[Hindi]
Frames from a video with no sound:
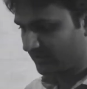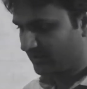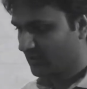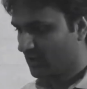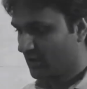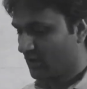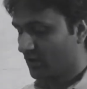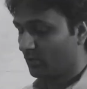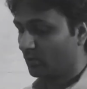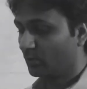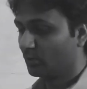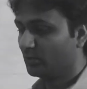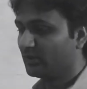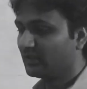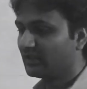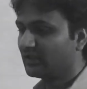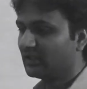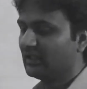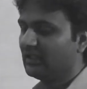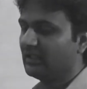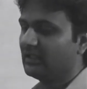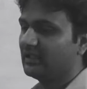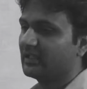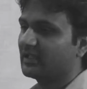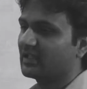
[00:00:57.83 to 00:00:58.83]
हैं उनके
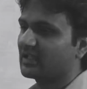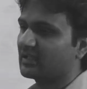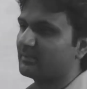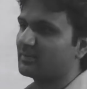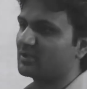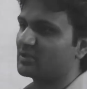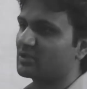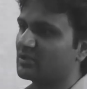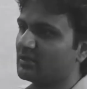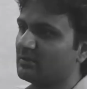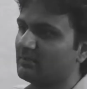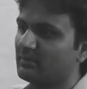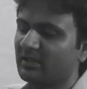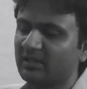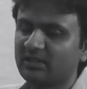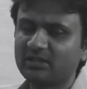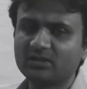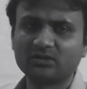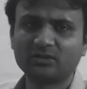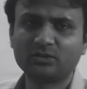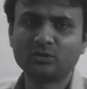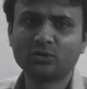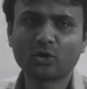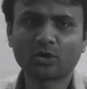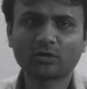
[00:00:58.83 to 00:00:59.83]
लिए केमिस्ट्री में
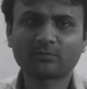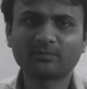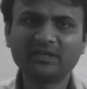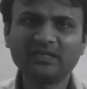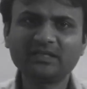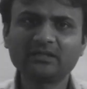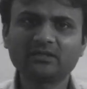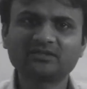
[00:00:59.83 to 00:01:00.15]
नॉर्मली